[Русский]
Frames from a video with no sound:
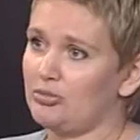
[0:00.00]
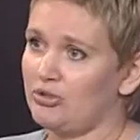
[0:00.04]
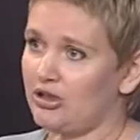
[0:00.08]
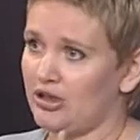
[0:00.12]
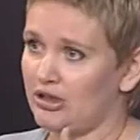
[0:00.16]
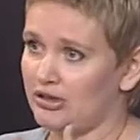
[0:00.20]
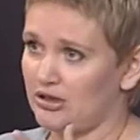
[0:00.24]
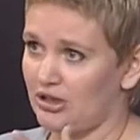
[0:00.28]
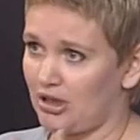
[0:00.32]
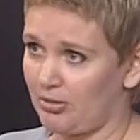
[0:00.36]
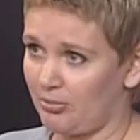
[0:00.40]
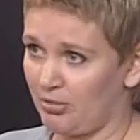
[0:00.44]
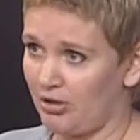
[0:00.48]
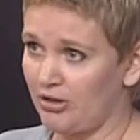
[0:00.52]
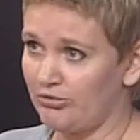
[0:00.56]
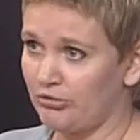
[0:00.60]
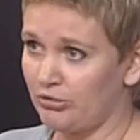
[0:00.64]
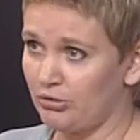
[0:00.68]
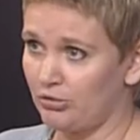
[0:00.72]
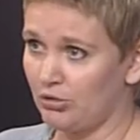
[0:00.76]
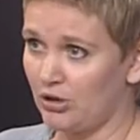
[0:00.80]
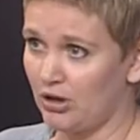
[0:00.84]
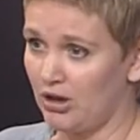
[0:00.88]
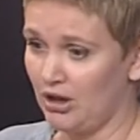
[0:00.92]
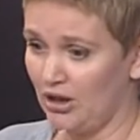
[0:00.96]

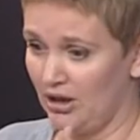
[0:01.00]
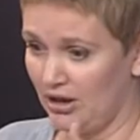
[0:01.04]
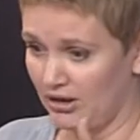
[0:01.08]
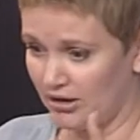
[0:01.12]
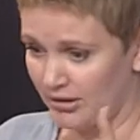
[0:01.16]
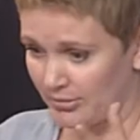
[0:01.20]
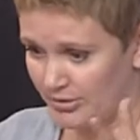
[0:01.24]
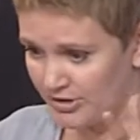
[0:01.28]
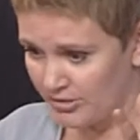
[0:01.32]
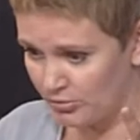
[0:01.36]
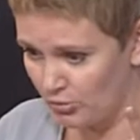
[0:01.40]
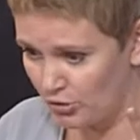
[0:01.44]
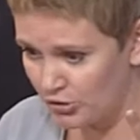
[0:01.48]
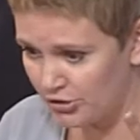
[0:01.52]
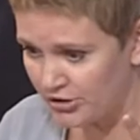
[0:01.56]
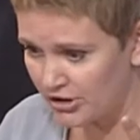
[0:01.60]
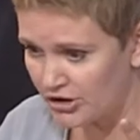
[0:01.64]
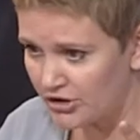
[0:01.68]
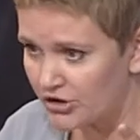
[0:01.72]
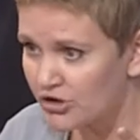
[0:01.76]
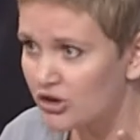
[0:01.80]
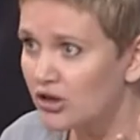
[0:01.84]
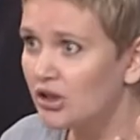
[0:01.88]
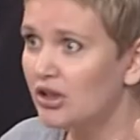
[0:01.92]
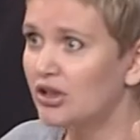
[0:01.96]
психотерапевту, там
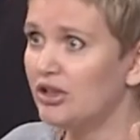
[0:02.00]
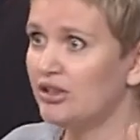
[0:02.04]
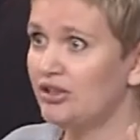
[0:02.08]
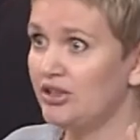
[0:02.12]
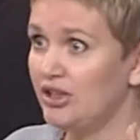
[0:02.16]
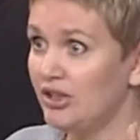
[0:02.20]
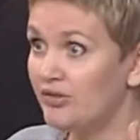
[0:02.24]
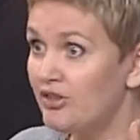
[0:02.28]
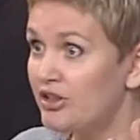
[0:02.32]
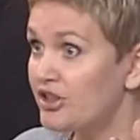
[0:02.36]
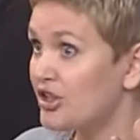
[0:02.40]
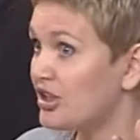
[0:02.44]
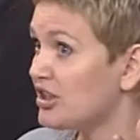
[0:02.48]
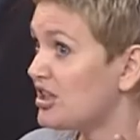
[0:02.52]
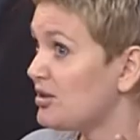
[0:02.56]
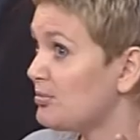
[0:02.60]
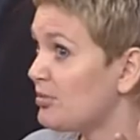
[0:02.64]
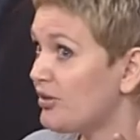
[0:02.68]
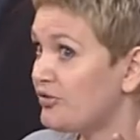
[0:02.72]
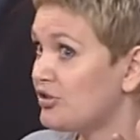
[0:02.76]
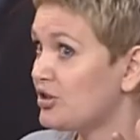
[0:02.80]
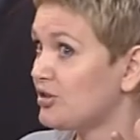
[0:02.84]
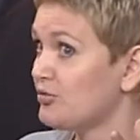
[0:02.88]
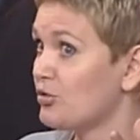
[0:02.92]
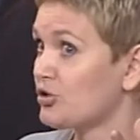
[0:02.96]
смотришь, девочка
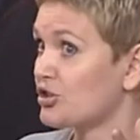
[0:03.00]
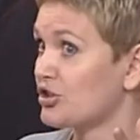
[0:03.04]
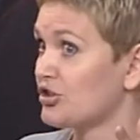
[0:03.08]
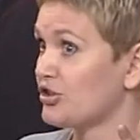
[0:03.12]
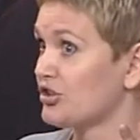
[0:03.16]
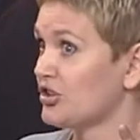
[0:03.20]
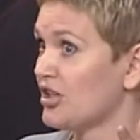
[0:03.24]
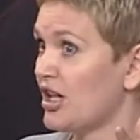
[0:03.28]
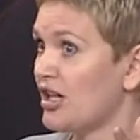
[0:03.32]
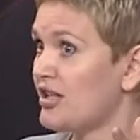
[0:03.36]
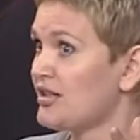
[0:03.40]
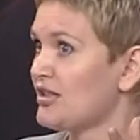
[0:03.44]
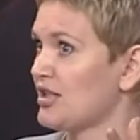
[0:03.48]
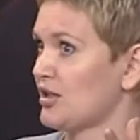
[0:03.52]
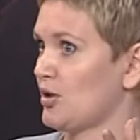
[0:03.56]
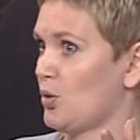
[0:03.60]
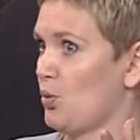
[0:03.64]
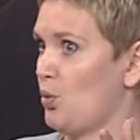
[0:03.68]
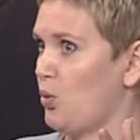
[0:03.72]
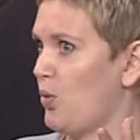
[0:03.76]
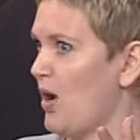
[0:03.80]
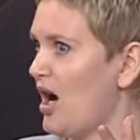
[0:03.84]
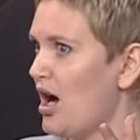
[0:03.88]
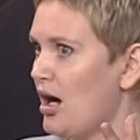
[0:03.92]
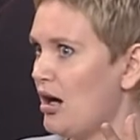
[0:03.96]
тебе всего 16,
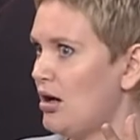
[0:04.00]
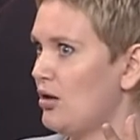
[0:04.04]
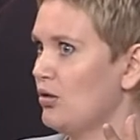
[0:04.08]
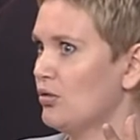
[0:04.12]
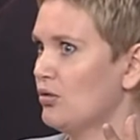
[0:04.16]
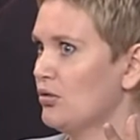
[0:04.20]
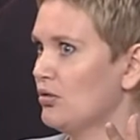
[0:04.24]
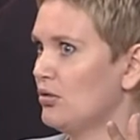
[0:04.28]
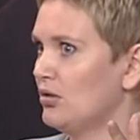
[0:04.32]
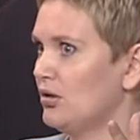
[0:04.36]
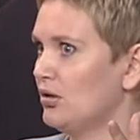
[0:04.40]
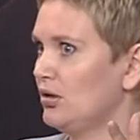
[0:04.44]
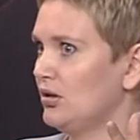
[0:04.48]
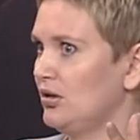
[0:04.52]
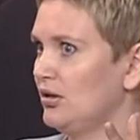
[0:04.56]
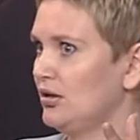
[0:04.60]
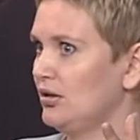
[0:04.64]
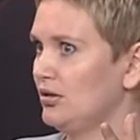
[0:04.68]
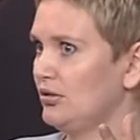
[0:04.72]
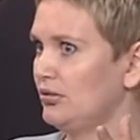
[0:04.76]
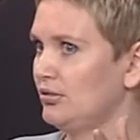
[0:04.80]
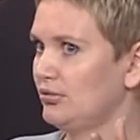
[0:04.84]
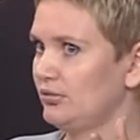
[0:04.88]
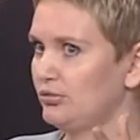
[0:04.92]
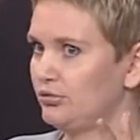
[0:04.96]
вау,
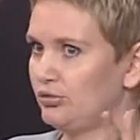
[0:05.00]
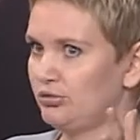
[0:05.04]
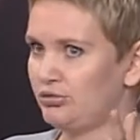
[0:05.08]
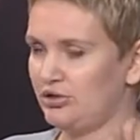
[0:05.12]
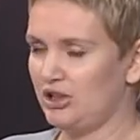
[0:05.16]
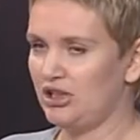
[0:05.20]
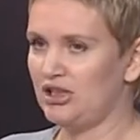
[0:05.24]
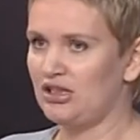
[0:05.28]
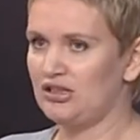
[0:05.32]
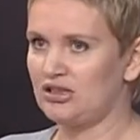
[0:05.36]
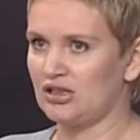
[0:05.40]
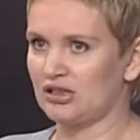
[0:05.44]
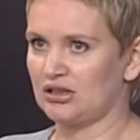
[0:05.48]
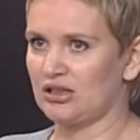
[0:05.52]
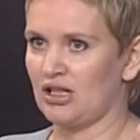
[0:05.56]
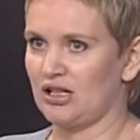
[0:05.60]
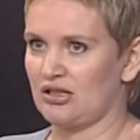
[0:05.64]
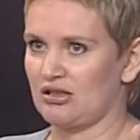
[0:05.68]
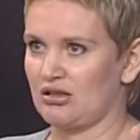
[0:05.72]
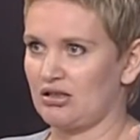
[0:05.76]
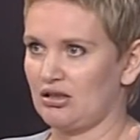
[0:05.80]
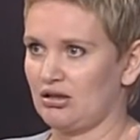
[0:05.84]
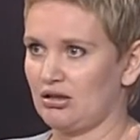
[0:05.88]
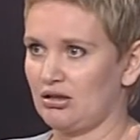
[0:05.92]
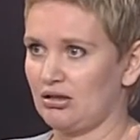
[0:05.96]
тут три
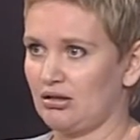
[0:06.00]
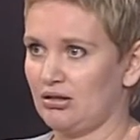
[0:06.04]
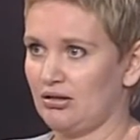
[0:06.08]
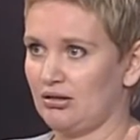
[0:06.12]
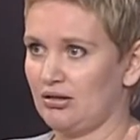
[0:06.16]
диссертации –